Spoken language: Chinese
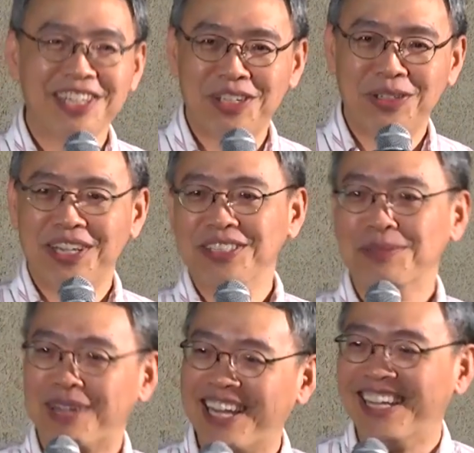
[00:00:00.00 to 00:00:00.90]
看到洪老师
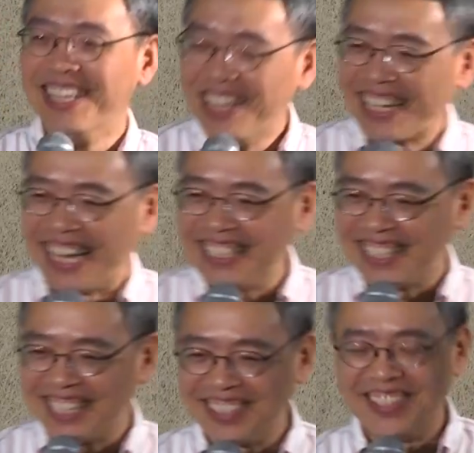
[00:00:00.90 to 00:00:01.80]
都不太敢
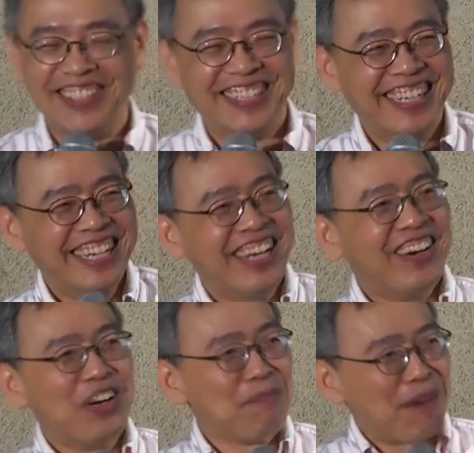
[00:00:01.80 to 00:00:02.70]
讲下去。
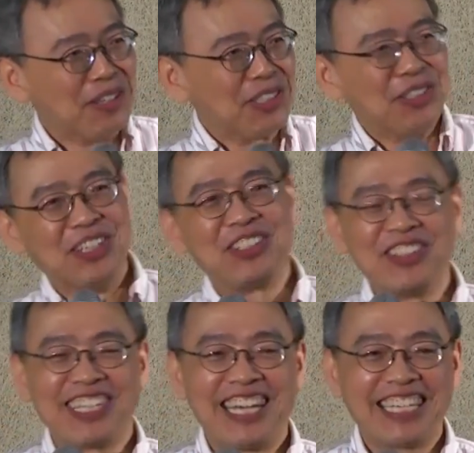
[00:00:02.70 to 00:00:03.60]
我很保守的
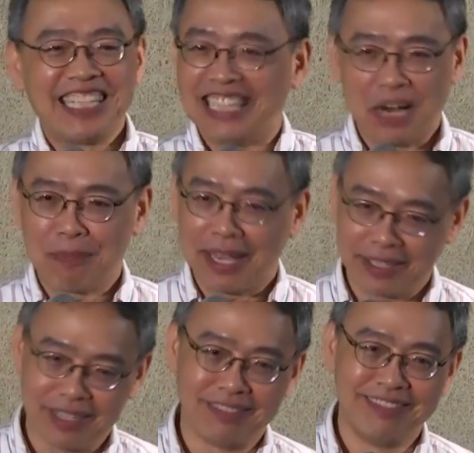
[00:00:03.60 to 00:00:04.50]
说，它应该是两百
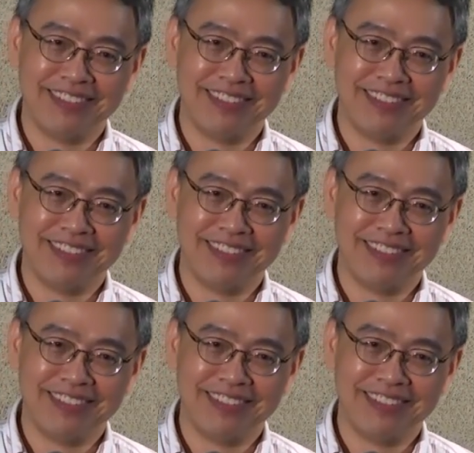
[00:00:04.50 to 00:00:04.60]
年，